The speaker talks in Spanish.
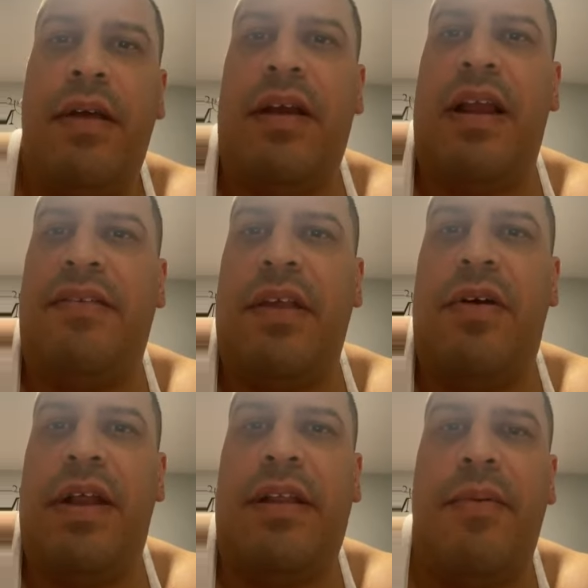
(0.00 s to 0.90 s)
¿Qué clase de
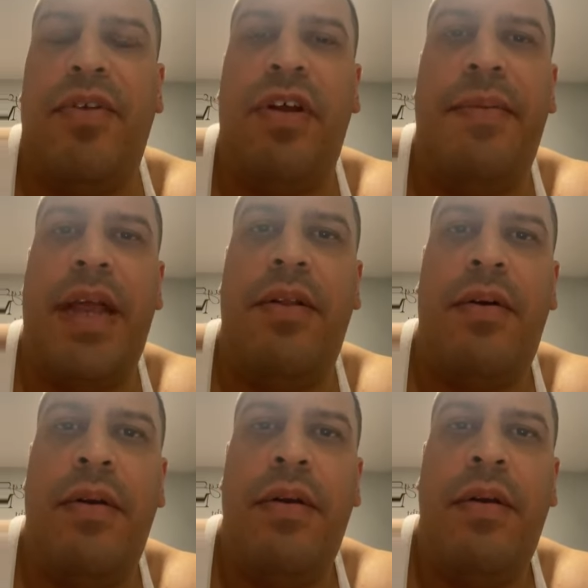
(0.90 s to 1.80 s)
Dios le estamos
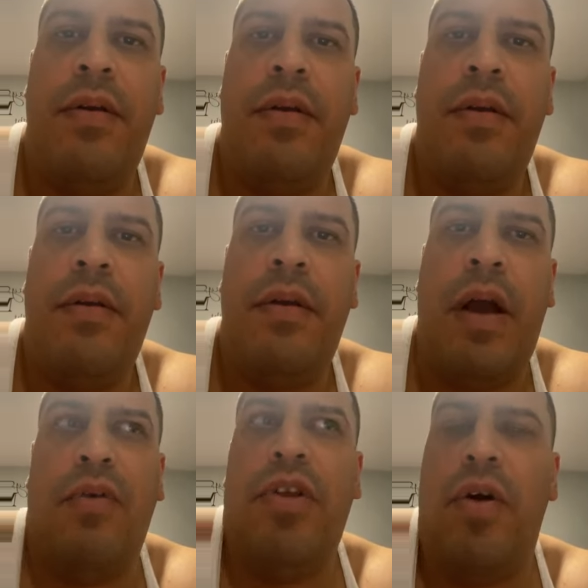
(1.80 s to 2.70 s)
sirviendo?
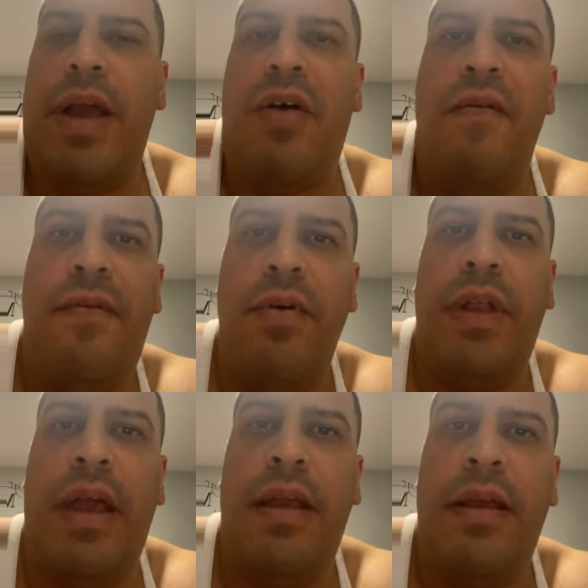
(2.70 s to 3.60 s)
a un Dios que
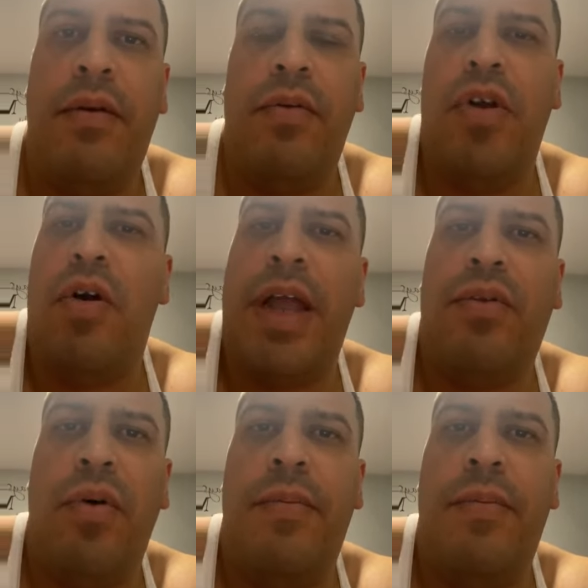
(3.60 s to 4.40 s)
confunde, un Dios que